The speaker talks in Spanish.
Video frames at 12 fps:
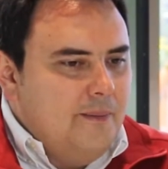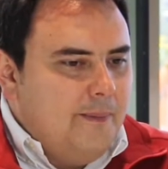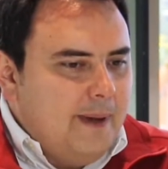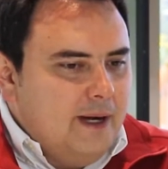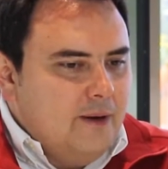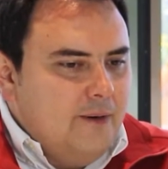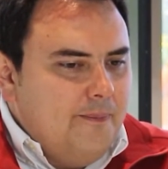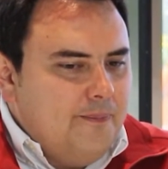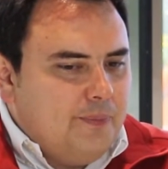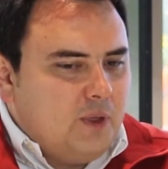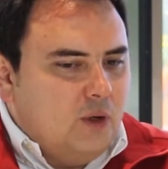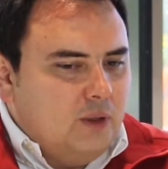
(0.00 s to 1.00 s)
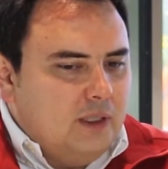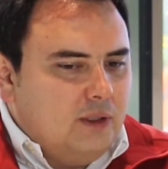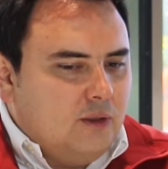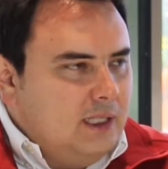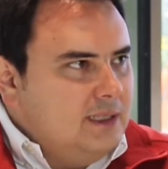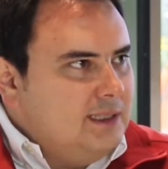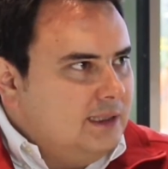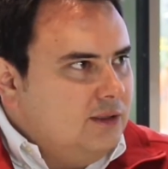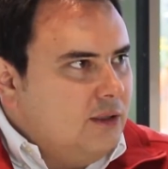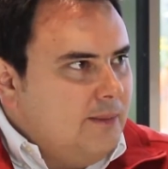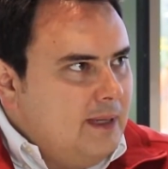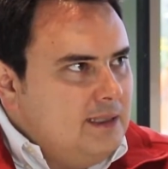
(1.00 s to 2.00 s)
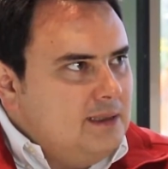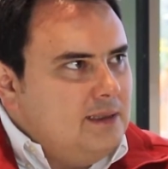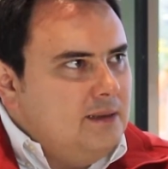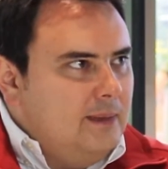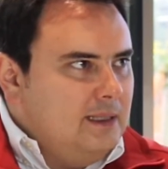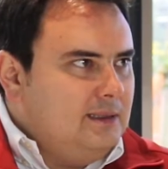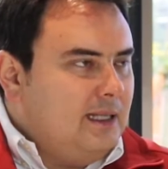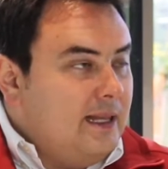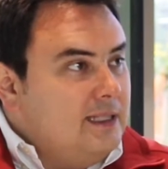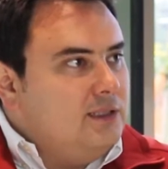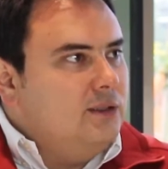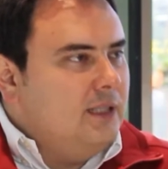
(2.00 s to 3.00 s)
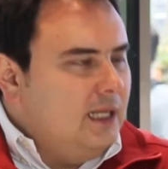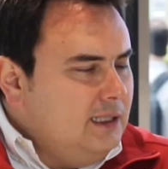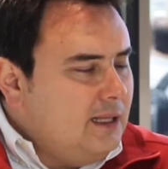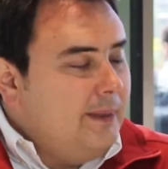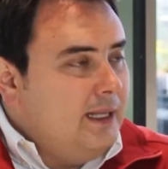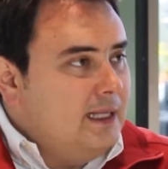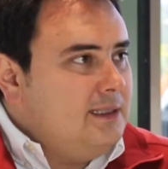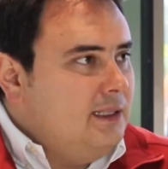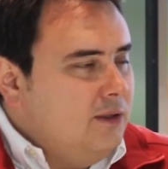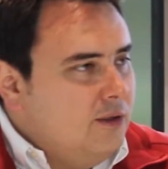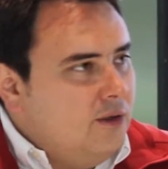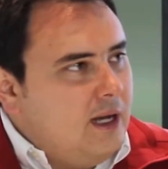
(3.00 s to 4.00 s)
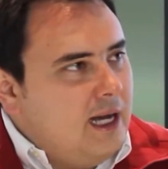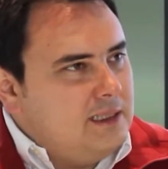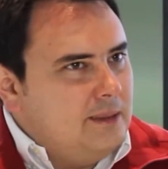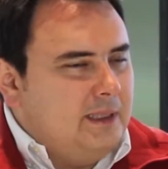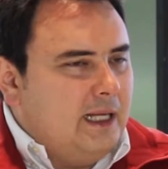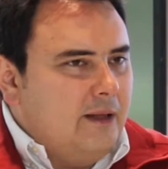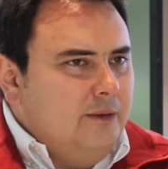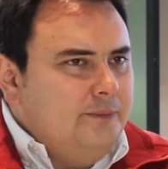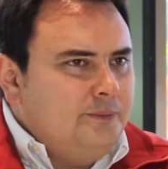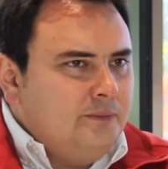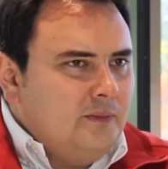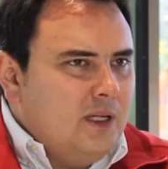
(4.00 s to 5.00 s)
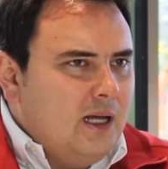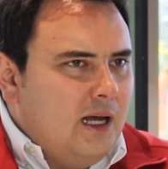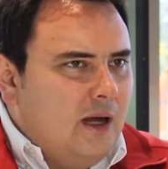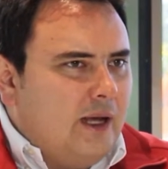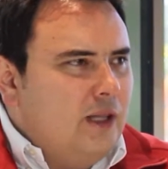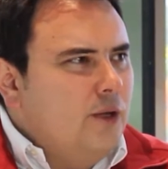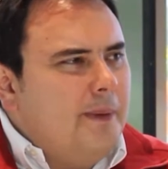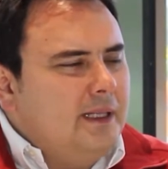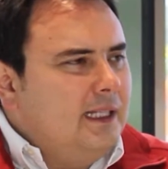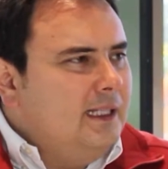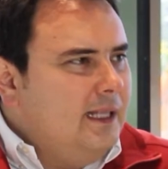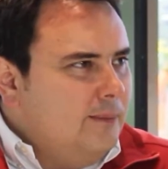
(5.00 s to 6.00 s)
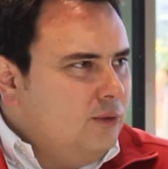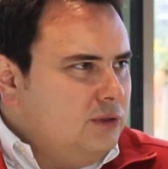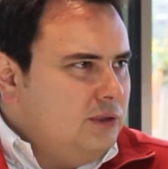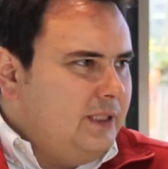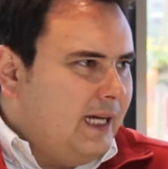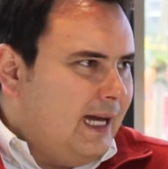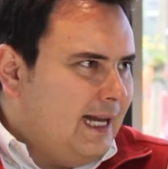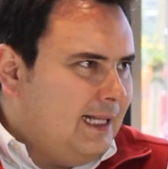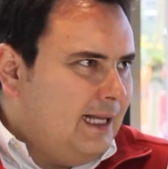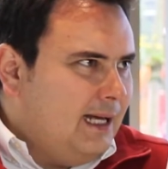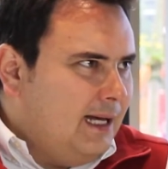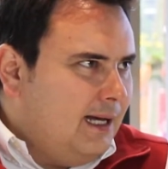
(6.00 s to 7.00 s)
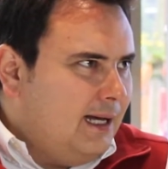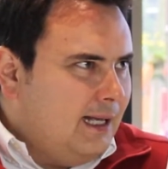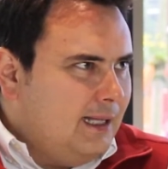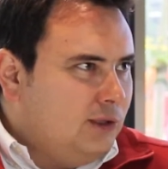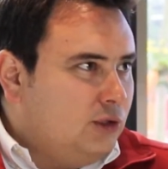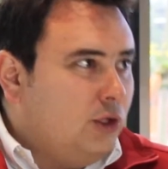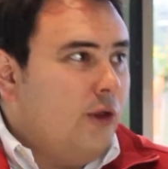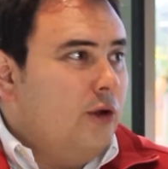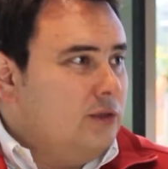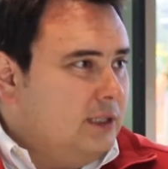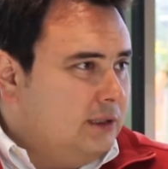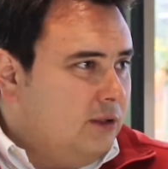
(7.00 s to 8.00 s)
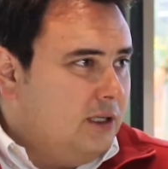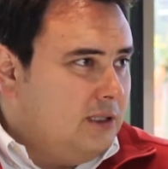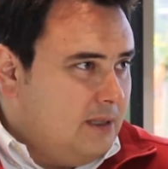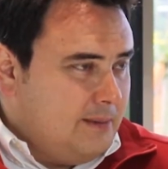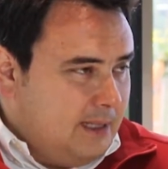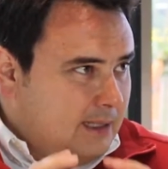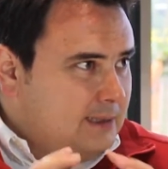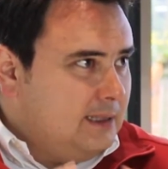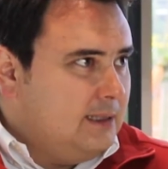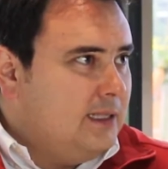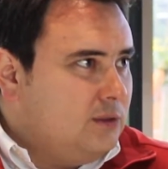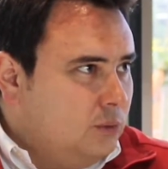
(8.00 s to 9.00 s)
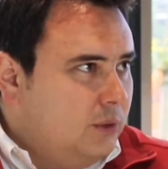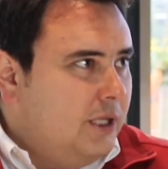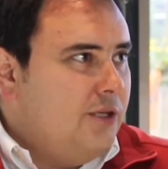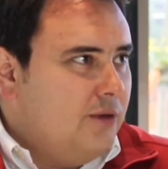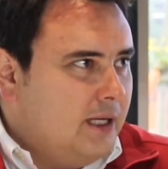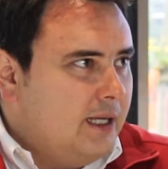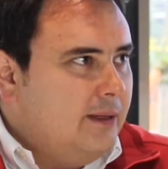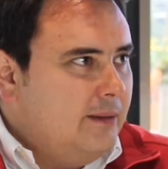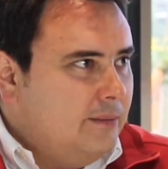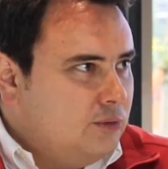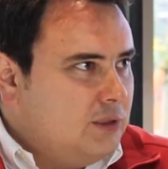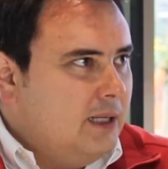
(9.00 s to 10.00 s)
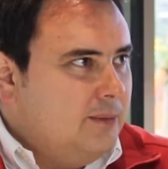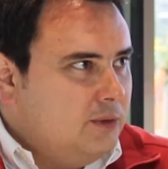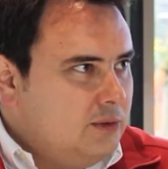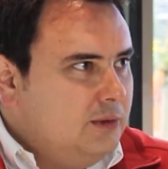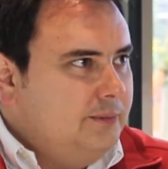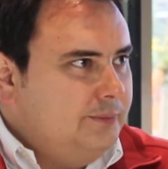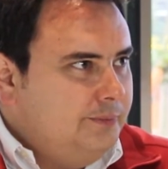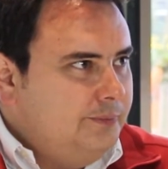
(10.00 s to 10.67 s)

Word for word: pero con, el sector más, más tradicional también ha sido aceptado aunque no pretendemos llegar a, todos los sectores, más bien es, es un nicho el que buscamos. ¿no?